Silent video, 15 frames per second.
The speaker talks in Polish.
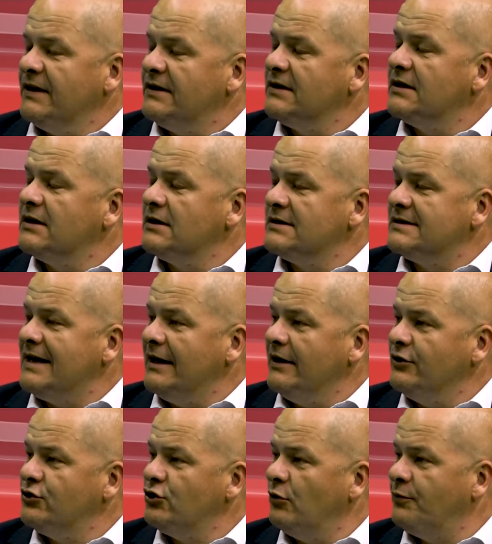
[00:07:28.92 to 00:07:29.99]
tych
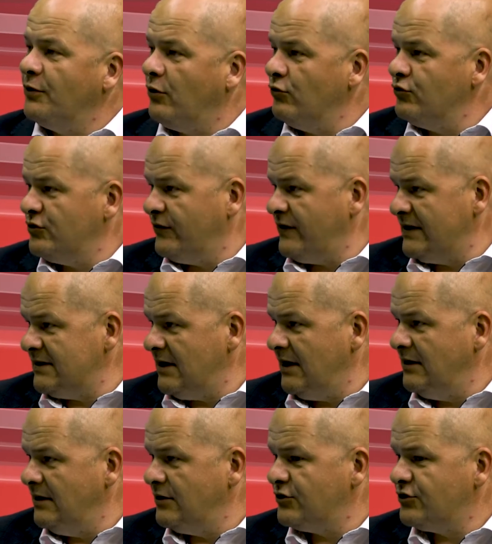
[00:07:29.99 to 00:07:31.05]
zajęć opiekuńczych w klasach
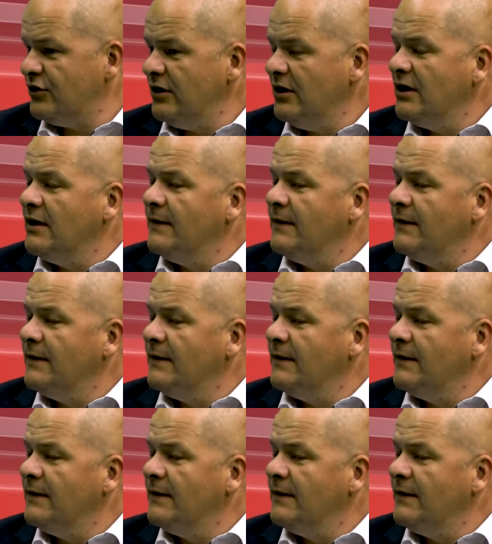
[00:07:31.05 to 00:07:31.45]
1-3